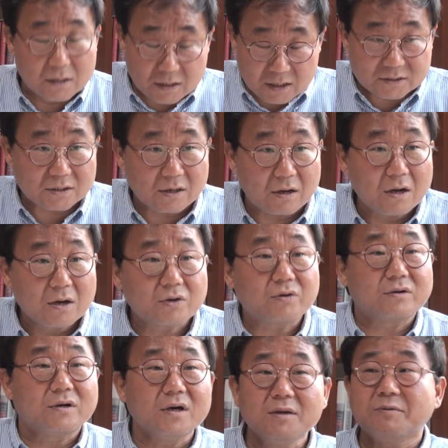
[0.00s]
그렇죠.
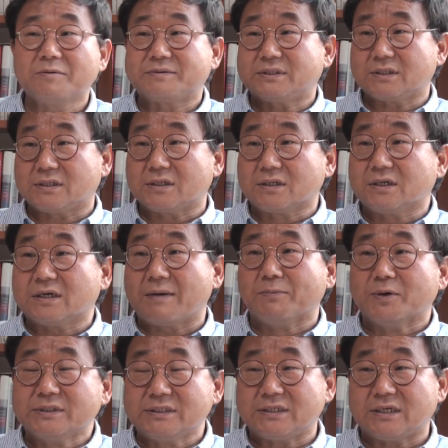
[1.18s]
그리고 끊임없이 그거
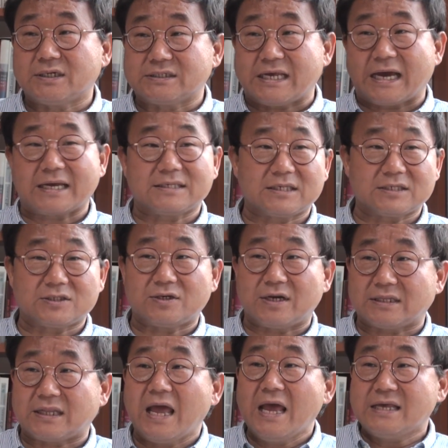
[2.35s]
뭔지를 자기
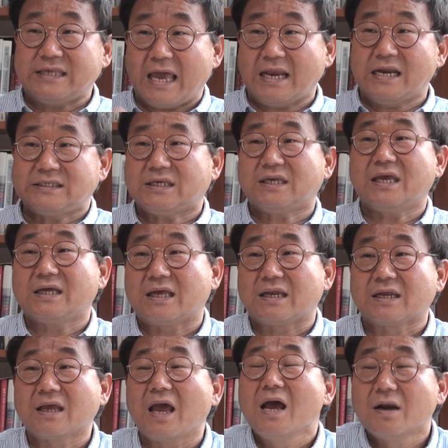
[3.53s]
스스로한테 음. 세뇌시켜야
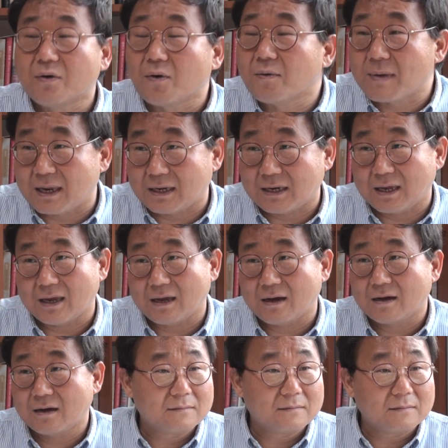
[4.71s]
되는 게 로맨이에요.
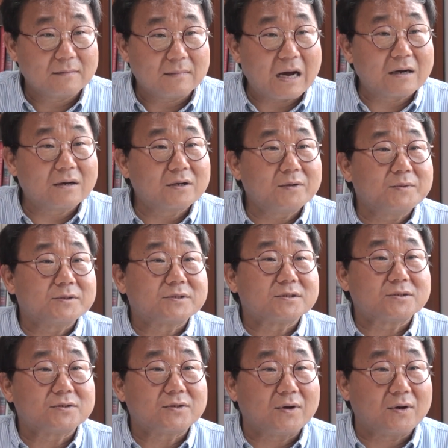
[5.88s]
안 그러면
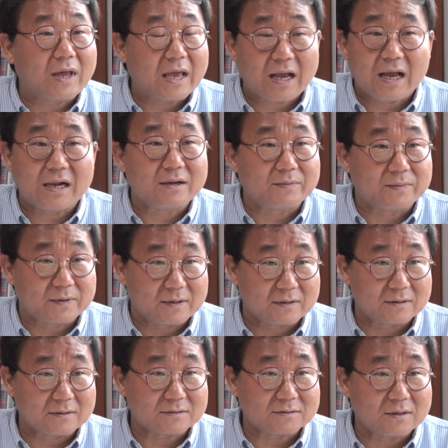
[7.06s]
스스로 헷갈려
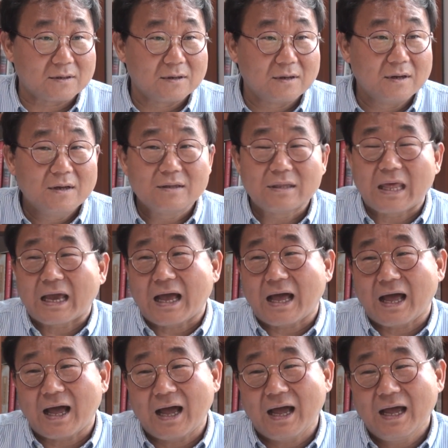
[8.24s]
버리는 거죠.
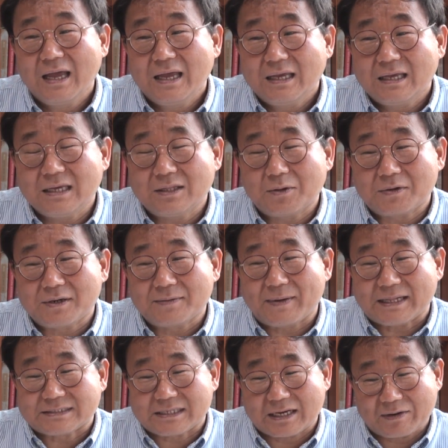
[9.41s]
내가 이 돈을
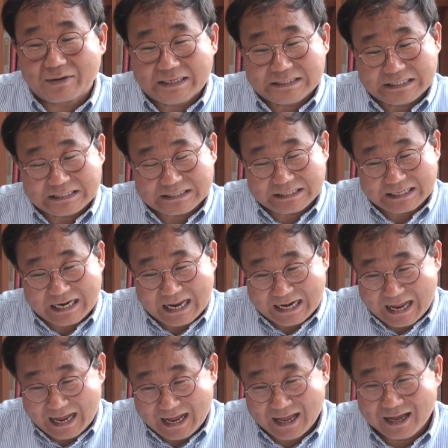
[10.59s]
받자고 이 짓을
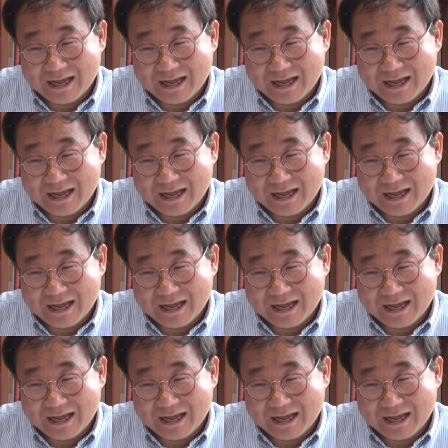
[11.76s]
하나.